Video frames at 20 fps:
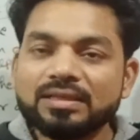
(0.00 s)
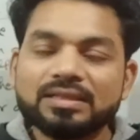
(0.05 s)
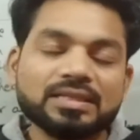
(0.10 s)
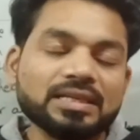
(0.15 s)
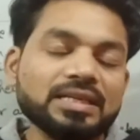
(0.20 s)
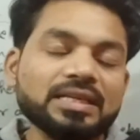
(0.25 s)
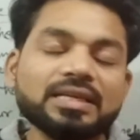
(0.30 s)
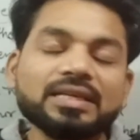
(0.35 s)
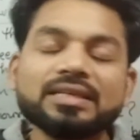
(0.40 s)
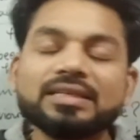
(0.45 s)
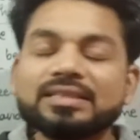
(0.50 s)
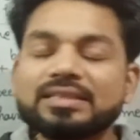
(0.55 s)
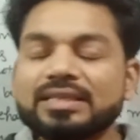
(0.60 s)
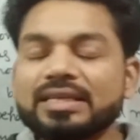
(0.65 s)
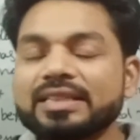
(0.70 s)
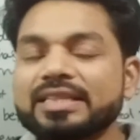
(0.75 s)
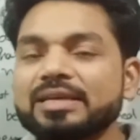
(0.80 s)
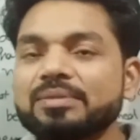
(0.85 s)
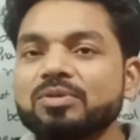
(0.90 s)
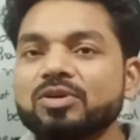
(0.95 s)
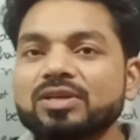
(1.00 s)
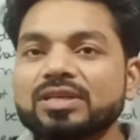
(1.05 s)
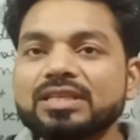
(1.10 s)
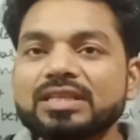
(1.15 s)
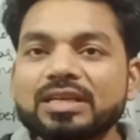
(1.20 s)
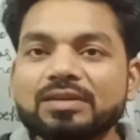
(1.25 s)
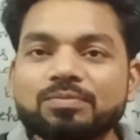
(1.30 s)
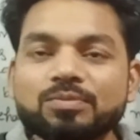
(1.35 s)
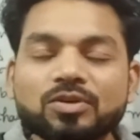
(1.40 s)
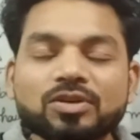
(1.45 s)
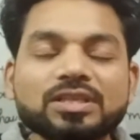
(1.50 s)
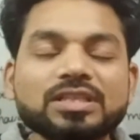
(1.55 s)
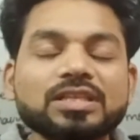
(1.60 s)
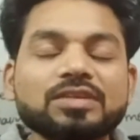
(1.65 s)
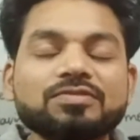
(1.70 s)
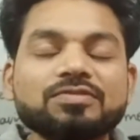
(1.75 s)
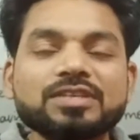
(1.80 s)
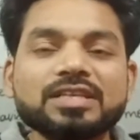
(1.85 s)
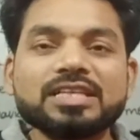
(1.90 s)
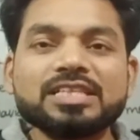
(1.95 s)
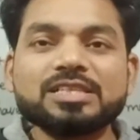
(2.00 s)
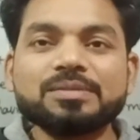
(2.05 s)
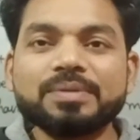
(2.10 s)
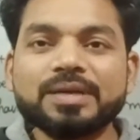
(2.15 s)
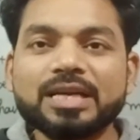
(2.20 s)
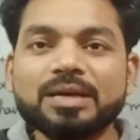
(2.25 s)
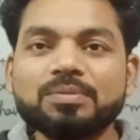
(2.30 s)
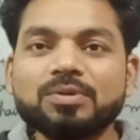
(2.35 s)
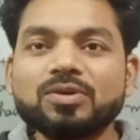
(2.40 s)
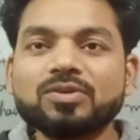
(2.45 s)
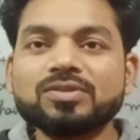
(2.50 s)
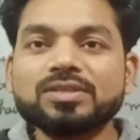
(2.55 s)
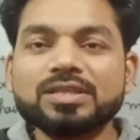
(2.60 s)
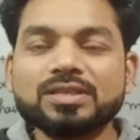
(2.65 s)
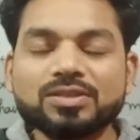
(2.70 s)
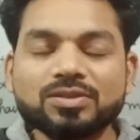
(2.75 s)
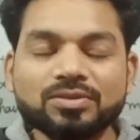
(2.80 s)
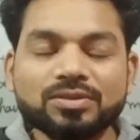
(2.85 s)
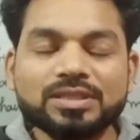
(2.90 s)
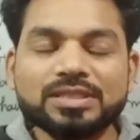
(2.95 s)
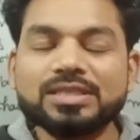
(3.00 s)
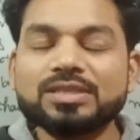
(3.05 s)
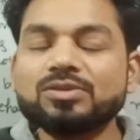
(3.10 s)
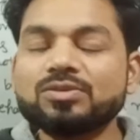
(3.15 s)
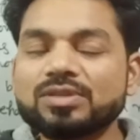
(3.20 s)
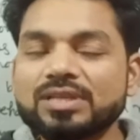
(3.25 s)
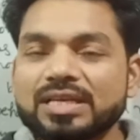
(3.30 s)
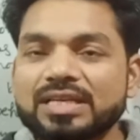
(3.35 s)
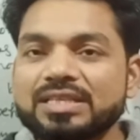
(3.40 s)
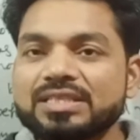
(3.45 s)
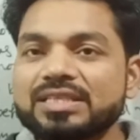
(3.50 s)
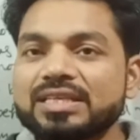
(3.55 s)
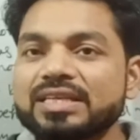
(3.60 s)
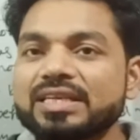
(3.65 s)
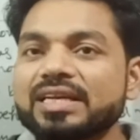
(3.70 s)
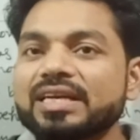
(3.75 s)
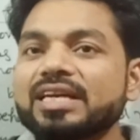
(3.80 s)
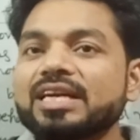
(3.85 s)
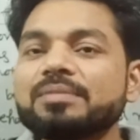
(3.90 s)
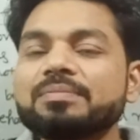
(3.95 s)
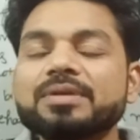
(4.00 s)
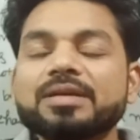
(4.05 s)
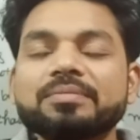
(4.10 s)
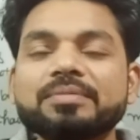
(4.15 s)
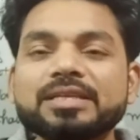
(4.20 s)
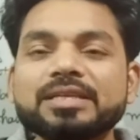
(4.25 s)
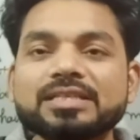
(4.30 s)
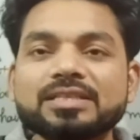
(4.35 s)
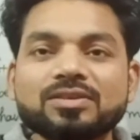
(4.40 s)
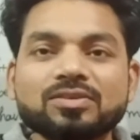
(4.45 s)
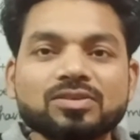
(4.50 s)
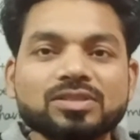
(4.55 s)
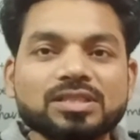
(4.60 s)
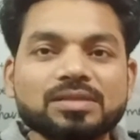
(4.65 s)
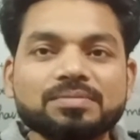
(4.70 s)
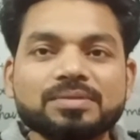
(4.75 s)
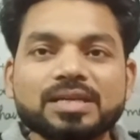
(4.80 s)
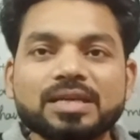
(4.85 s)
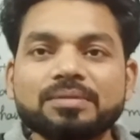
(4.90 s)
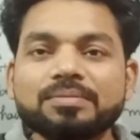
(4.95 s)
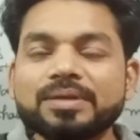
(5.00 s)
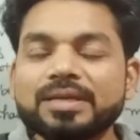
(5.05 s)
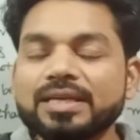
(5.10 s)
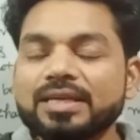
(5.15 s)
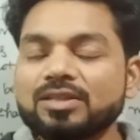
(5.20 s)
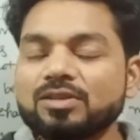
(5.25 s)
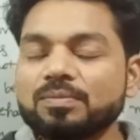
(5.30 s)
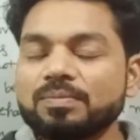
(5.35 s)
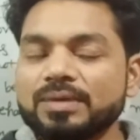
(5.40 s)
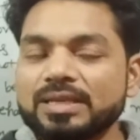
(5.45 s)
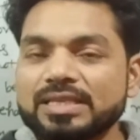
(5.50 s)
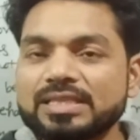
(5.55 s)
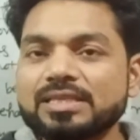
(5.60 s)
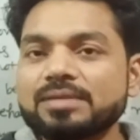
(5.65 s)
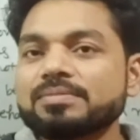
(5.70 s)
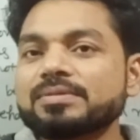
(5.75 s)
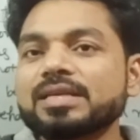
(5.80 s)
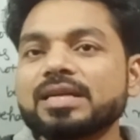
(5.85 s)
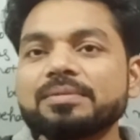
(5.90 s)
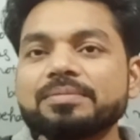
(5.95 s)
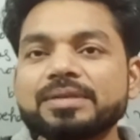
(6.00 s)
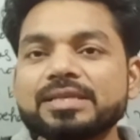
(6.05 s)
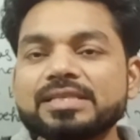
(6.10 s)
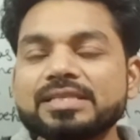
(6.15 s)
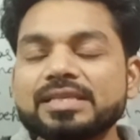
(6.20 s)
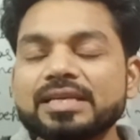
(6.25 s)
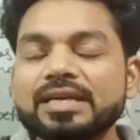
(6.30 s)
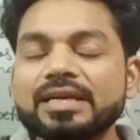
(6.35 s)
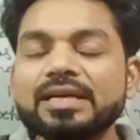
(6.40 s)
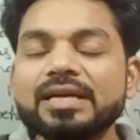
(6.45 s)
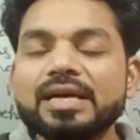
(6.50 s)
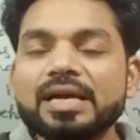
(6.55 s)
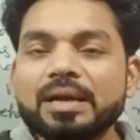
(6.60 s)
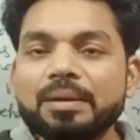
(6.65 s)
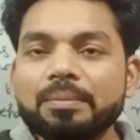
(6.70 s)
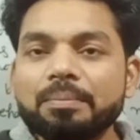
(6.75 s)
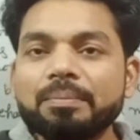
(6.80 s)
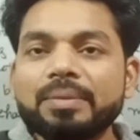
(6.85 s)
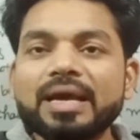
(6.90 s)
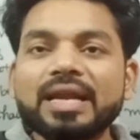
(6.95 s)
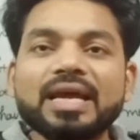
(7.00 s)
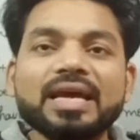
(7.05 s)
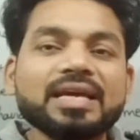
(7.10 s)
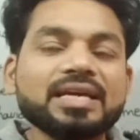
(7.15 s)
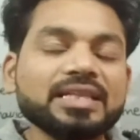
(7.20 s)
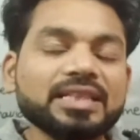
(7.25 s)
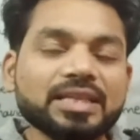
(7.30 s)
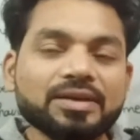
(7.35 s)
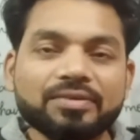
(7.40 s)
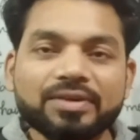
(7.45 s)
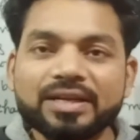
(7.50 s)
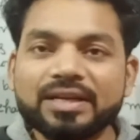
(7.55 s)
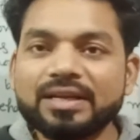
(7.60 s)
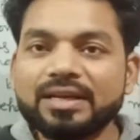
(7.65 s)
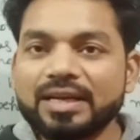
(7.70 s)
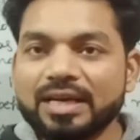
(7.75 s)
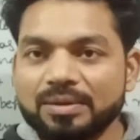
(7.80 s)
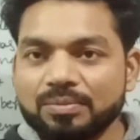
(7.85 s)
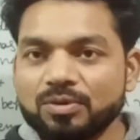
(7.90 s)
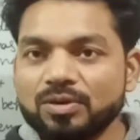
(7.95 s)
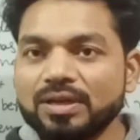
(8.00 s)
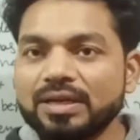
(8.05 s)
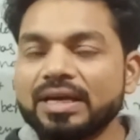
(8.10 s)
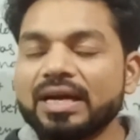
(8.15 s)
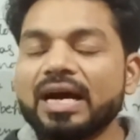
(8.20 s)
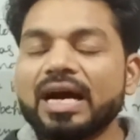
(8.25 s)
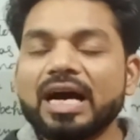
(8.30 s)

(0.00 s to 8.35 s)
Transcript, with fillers: चलिए चलते हैं बोर्ड की तरफ बोर्ड की तरफ चलने से पहले आप लोगों से एक छोटी सी गुजारिश है कि अगर आपने हमारे चैनल को सब्सक्राइब नहीं किया तो प्लीज सब्सक्राइब कीजिए बेल आइकन दबाना ना भूलें